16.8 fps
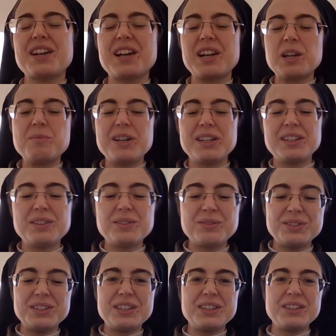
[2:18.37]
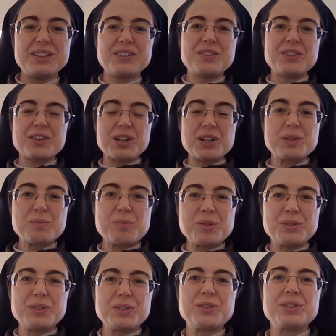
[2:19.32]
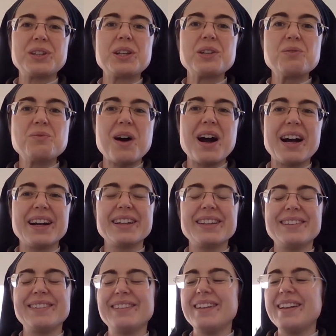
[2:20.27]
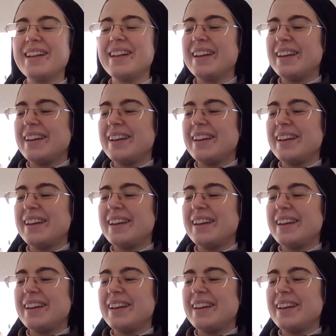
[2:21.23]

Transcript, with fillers: cioè alle beatitudini corrispondono dei guai, no?